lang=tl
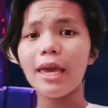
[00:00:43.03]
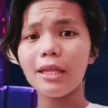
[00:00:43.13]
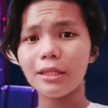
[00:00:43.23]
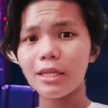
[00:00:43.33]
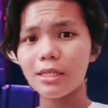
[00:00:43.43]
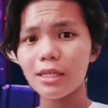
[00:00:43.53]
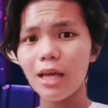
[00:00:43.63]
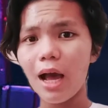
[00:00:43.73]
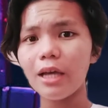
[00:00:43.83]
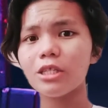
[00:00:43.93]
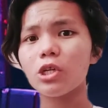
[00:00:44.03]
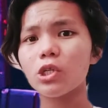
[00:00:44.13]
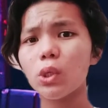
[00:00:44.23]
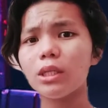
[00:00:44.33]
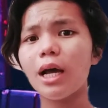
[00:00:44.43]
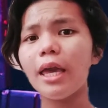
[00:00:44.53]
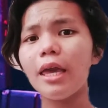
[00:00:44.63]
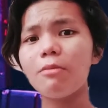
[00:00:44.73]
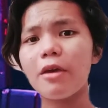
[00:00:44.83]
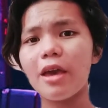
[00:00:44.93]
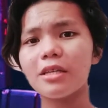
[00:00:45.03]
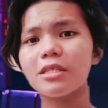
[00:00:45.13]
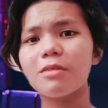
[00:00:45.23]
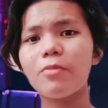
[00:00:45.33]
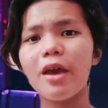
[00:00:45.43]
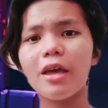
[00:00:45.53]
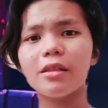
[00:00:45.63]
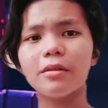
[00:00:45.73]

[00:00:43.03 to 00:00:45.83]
NTC ang istasyon ng ABS-CBN.